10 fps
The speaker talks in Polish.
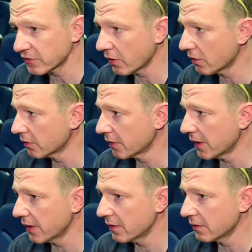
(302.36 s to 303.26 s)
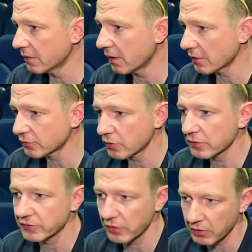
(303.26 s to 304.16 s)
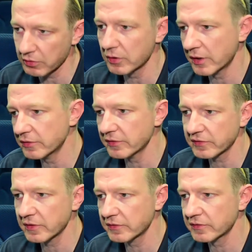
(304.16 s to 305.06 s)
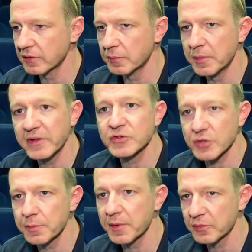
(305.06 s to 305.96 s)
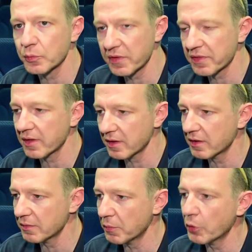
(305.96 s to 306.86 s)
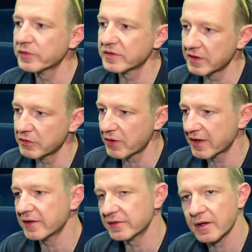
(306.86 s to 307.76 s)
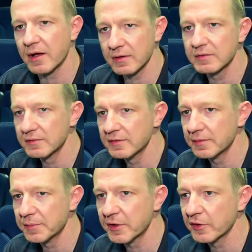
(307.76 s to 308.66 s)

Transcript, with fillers: właściwie reggae. Mamy rozbudowaną sekcję dentą i to ukierunkowało nas na te gatunki.